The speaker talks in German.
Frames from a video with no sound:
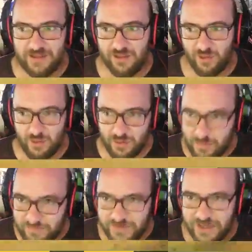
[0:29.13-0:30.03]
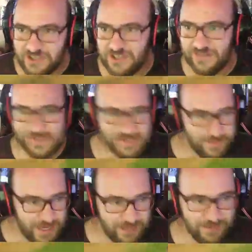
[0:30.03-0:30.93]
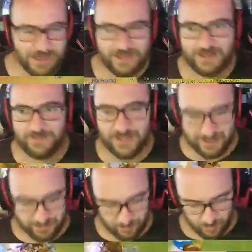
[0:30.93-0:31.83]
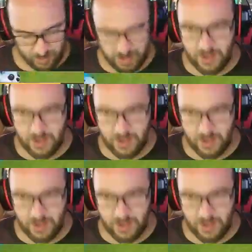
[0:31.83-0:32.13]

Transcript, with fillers: So, vielleicht hilft es dem einen oder anderen dann auch.